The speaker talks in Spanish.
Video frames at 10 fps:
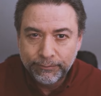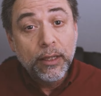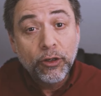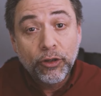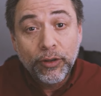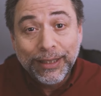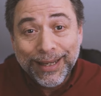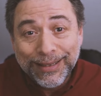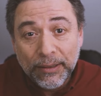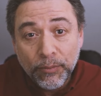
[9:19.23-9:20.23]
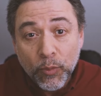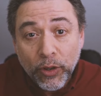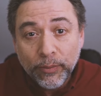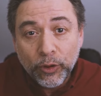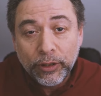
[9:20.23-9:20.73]
Y otro detalle
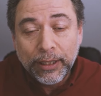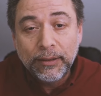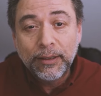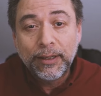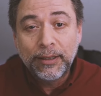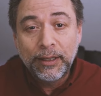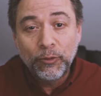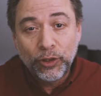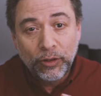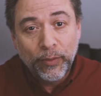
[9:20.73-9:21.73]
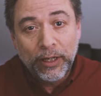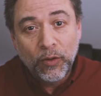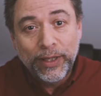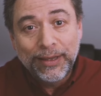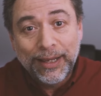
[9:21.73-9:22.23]
muy importante que tenemos que tomar en
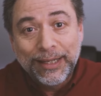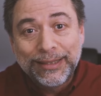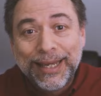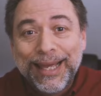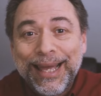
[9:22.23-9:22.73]
cuenta es